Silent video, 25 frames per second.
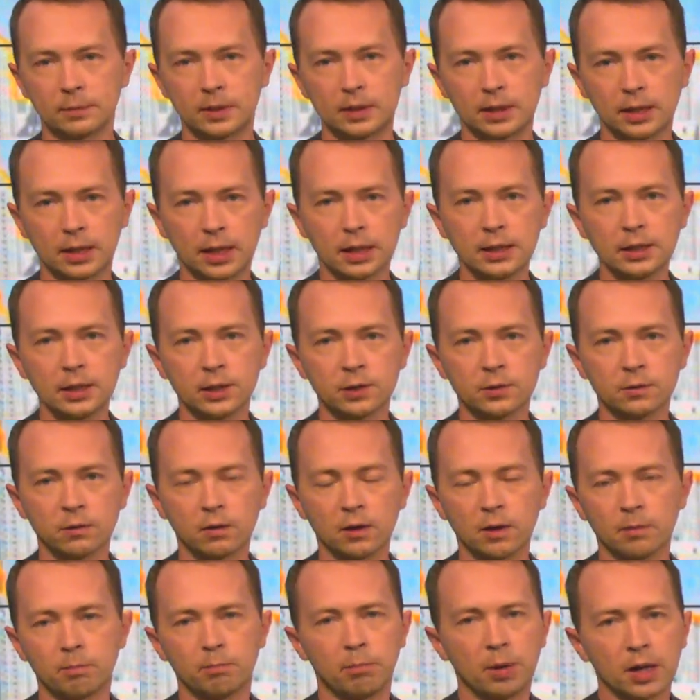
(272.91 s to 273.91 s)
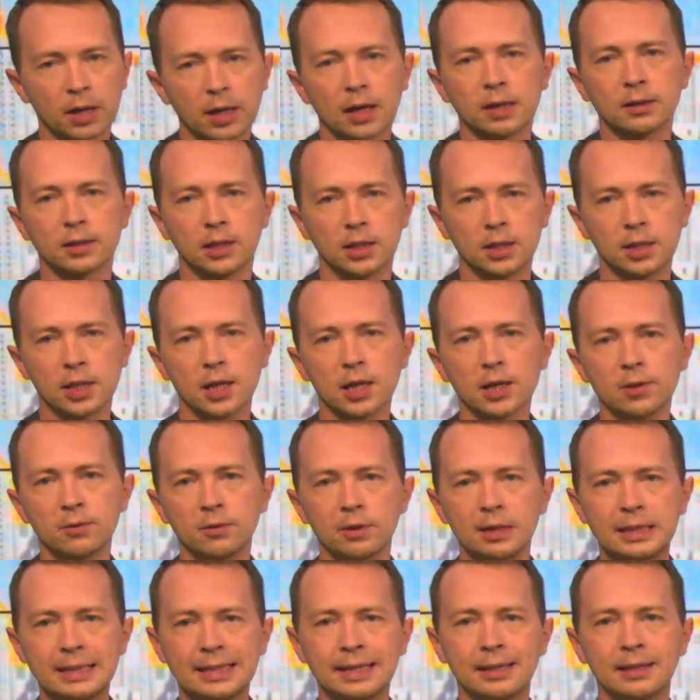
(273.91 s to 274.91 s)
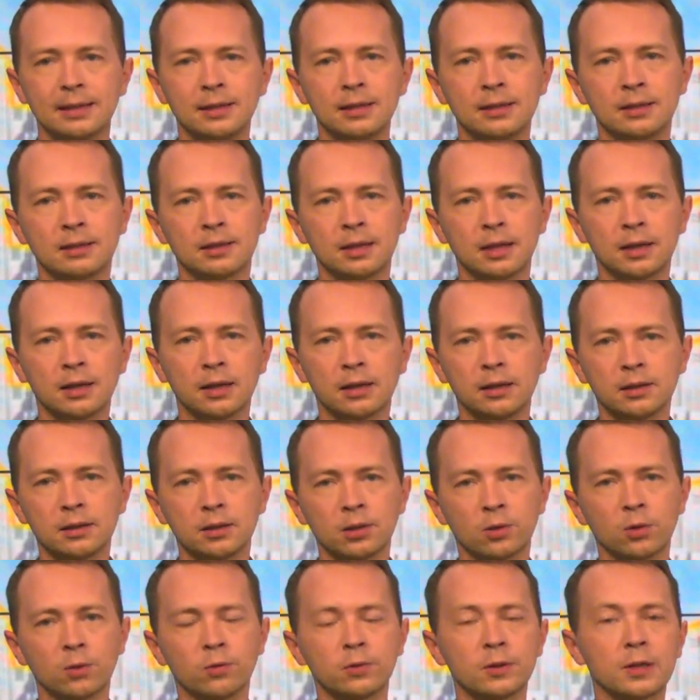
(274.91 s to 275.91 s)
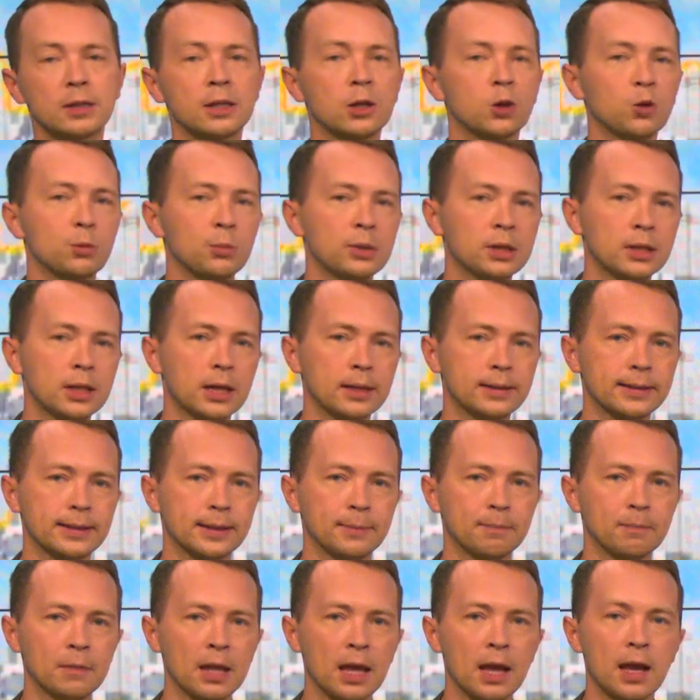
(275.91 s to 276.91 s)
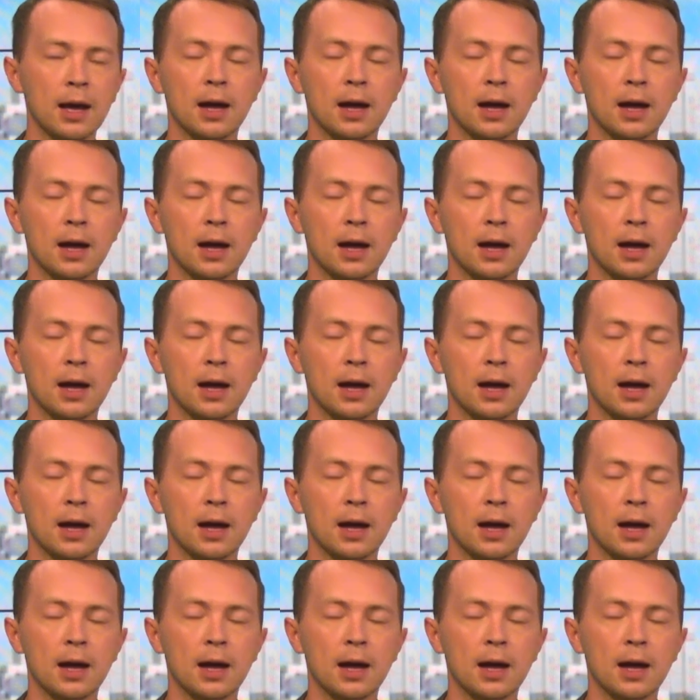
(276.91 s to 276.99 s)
Строительство пока затягивается из-за корректировки документации.